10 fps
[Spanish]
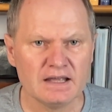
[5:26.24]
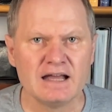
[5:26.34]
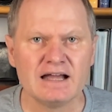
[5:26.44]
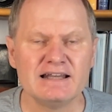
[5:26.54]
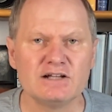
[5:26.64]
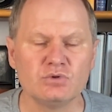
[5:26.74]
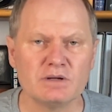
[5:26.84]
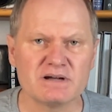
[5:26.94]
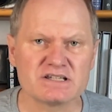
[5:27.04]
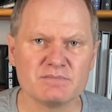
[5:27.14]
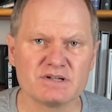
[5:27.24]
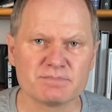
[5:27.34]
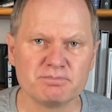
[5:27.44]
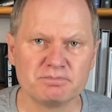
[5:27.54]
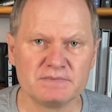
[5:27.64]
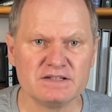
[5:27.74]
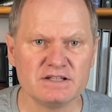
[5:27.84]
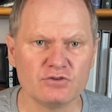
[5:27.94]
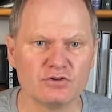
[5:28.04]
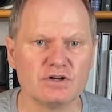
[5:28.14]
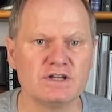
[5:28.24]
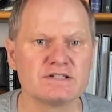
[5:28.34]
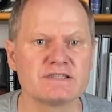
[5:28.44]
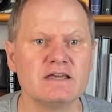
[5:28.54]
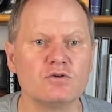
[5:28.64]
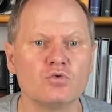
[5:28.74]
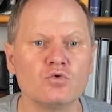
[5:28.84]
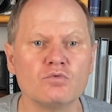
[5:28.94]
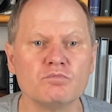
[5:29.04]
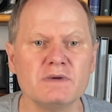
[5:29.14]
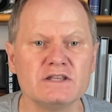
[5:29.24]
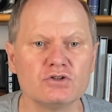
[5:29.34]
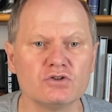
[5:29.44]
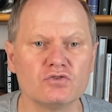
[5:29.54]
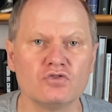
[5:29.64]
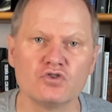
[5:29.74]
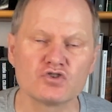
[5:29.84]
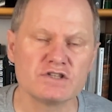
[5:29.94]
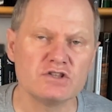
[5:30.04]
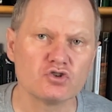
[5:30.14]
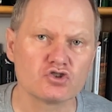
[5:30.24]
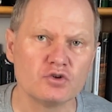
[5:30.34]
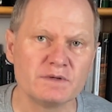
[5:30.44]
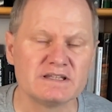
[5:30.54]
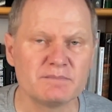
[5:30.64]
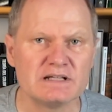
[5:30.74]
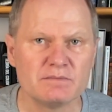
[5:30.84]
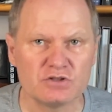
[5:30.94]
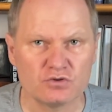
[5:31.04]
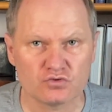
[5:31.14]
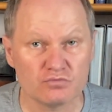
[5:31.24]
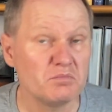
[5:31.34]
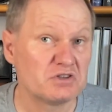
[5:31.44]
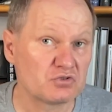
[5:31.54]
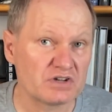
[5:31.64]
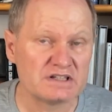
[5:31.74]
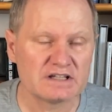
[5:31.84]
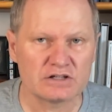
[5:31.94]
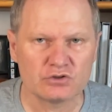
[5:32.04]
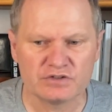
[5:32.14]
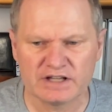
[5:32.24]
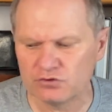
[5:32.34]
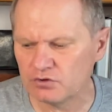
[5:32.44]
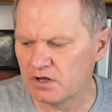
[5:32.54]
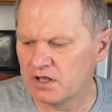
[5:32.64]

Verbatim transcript: La altura máxima extendido es de un metro 290 milímetros, un metro 30 redondeando,